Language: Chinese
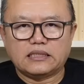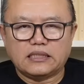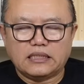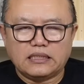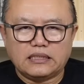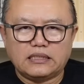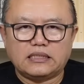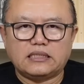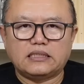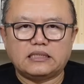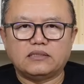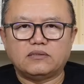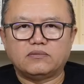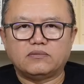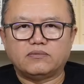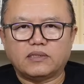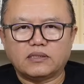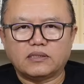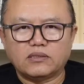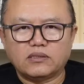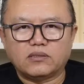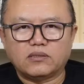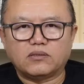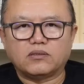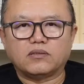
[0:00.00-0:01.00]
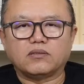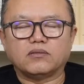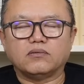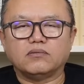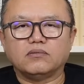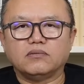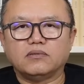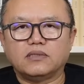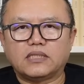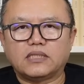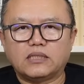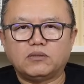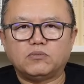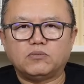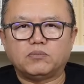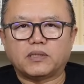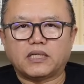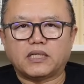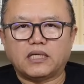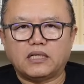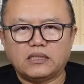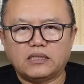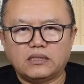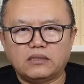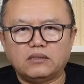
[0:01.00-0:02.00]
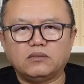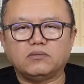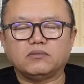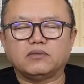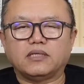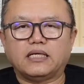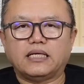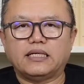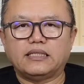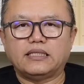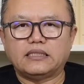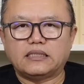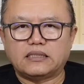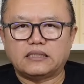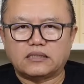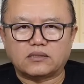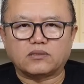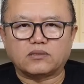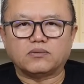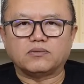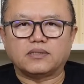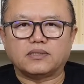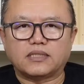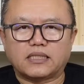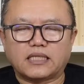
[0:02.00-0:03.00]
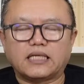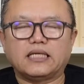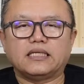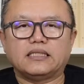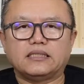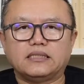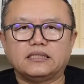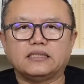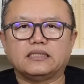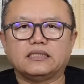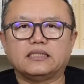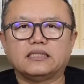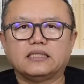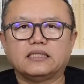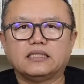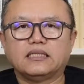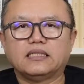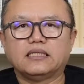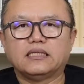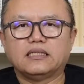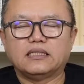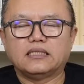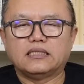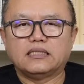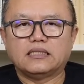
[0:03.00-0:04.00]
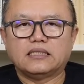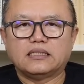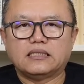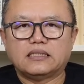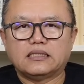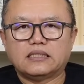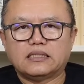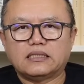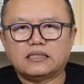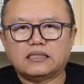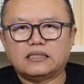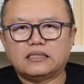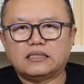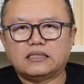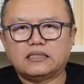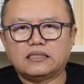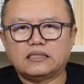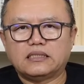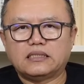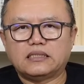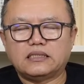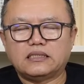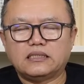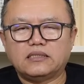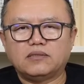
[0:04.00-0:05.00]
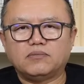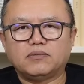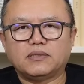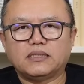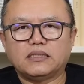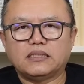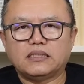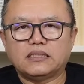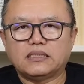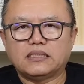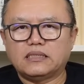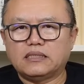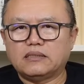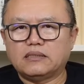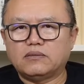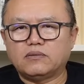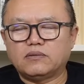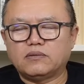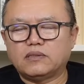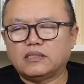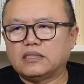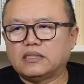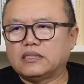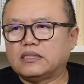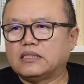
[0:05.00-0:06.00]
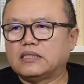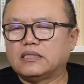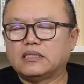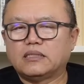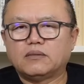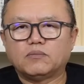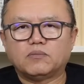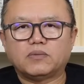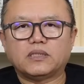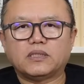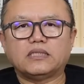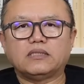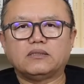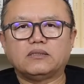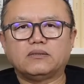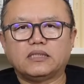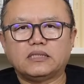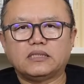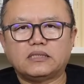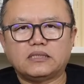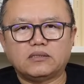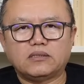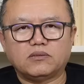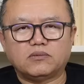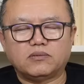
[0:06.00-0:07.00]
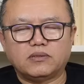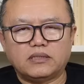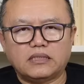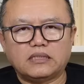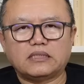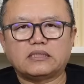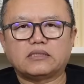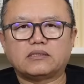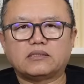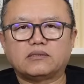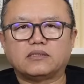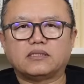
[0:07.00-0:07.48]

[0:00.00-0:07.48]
然是王小红跟彭丽媛走得太近，呃，习近平跟。彭丽媛结婚的时候